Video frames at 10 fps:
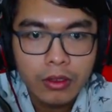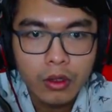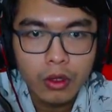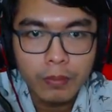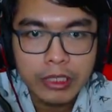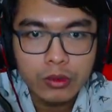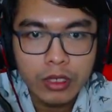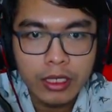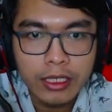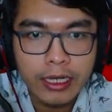Oh,
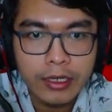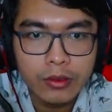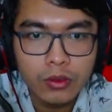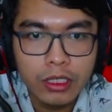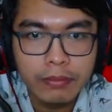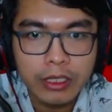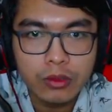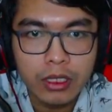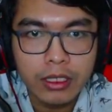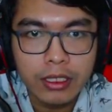pasukannya gerakin dulu nih
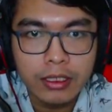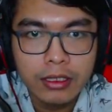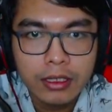pasukannya.